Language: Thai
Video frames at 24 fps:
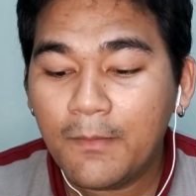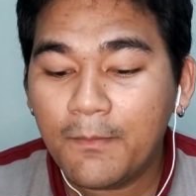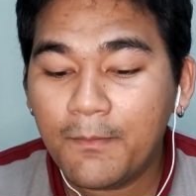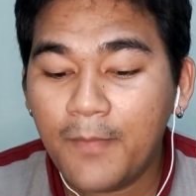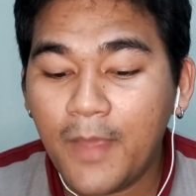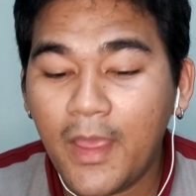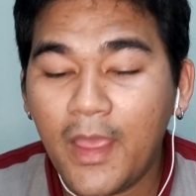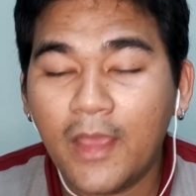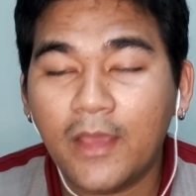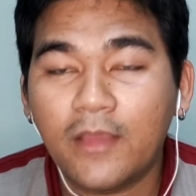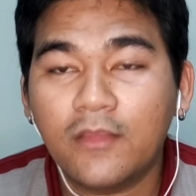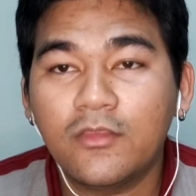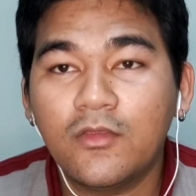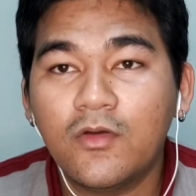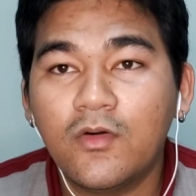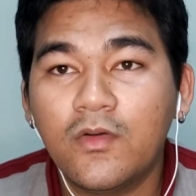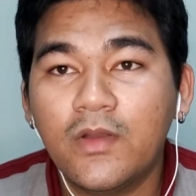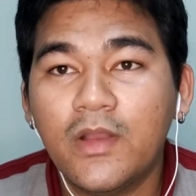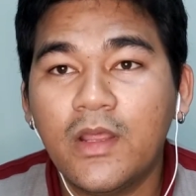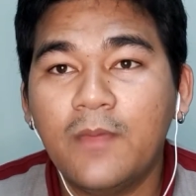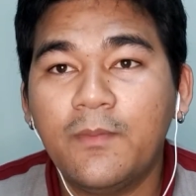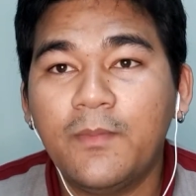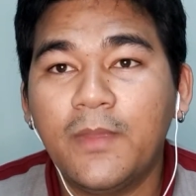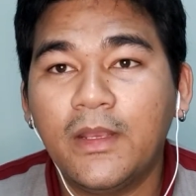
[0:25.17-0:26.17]
แบกโซ่
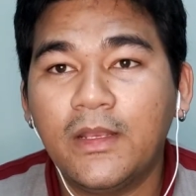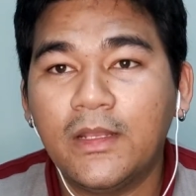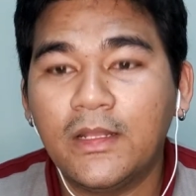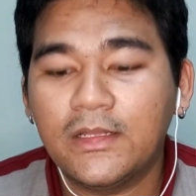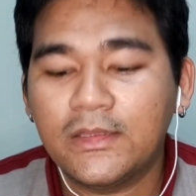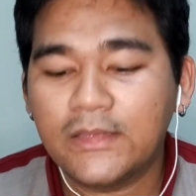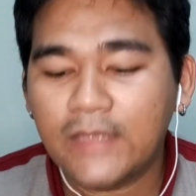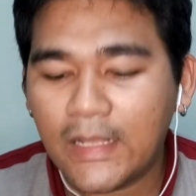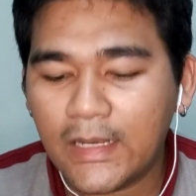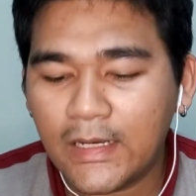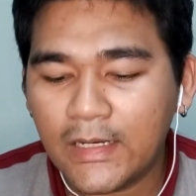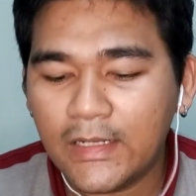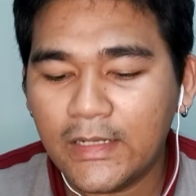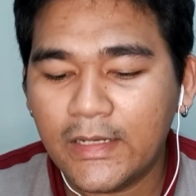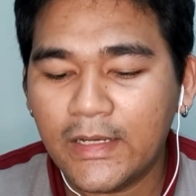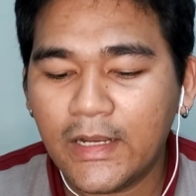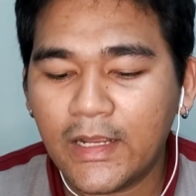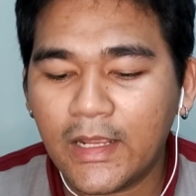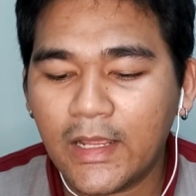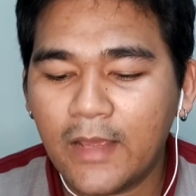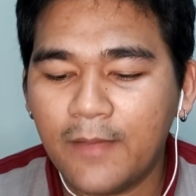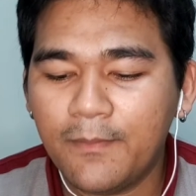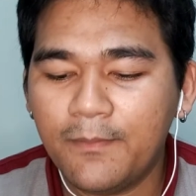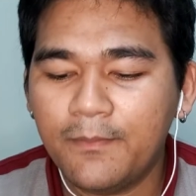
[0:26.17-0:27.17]
ได้เป็นตันๆเลย
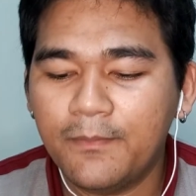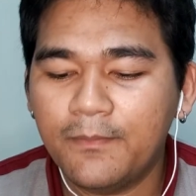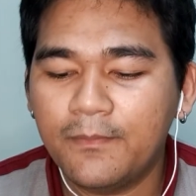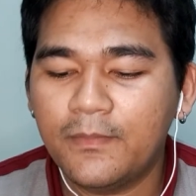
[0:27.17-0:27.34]
นะครับ